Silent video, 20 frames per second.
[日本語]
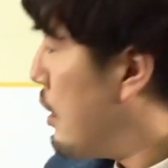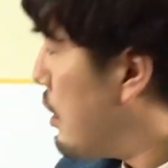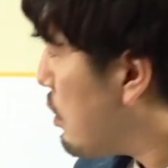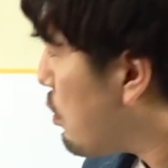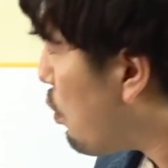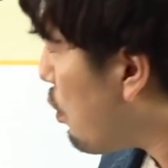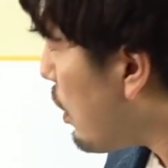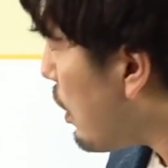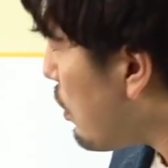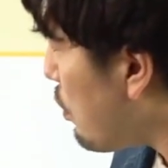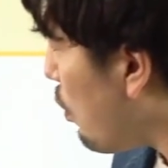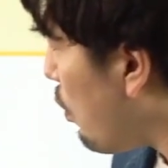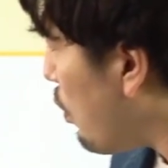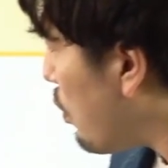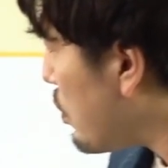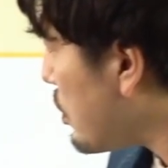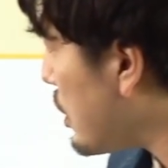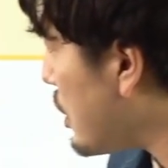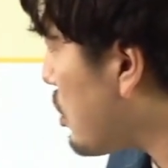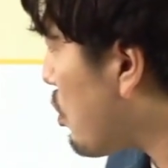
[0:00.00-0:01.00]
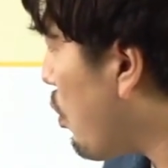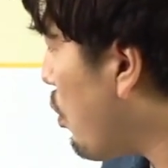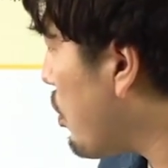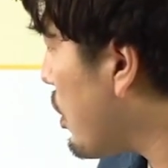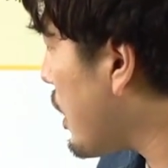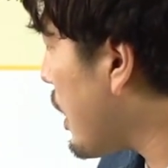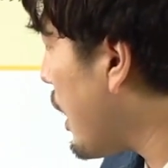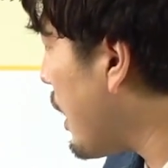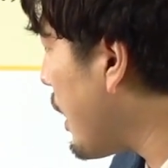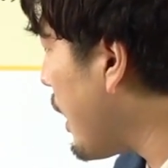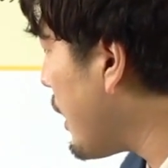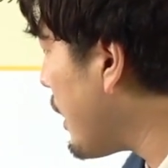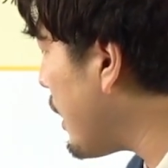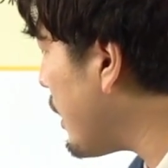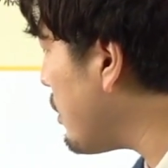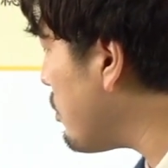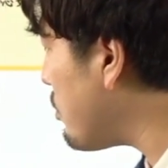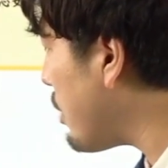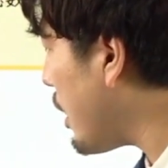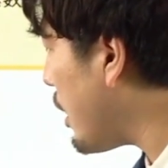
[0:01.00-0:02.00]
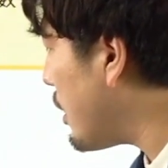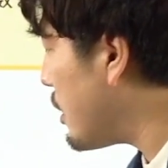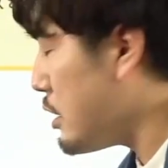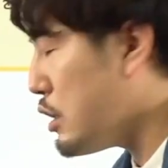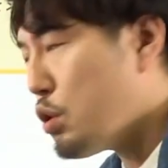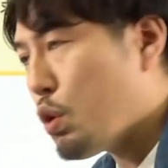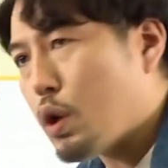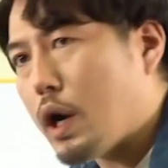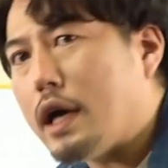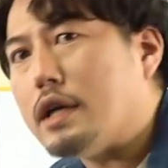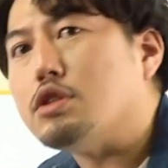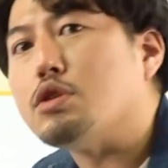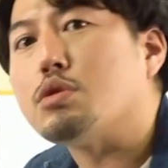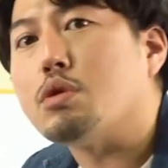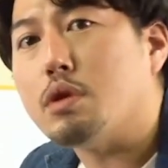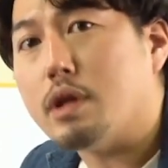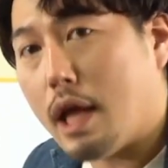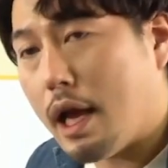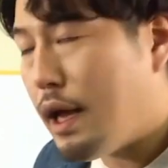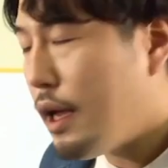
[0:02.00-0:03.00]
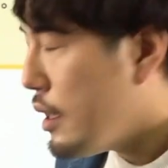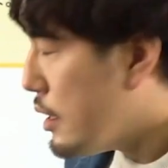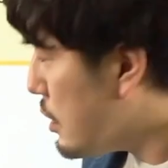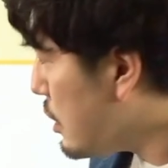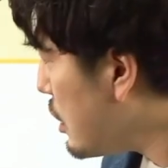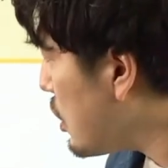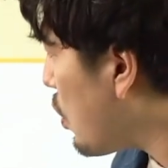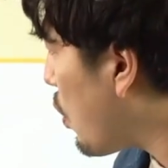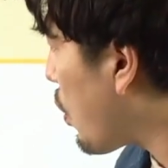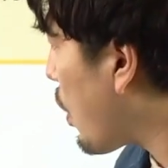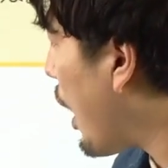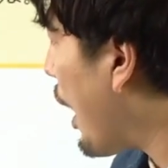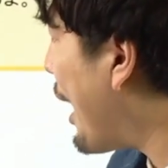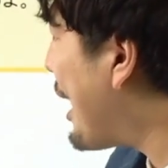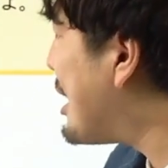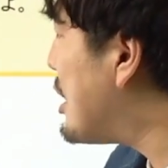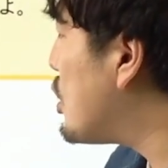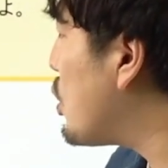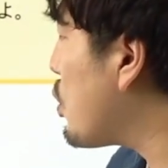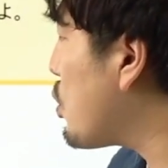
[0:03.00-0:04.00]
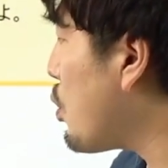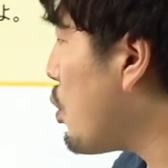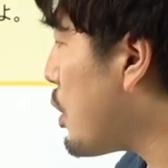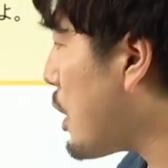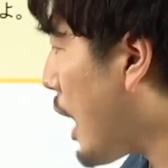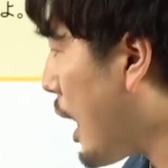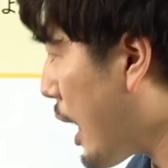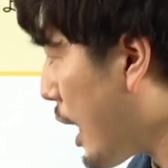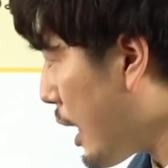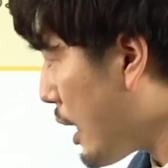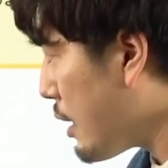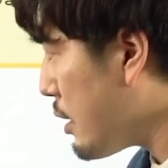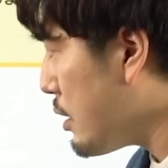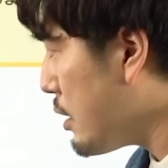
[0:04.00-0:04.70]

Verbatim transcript: これのに通り考えられるね。にの階乗通りね。にの階乗通り考えられる。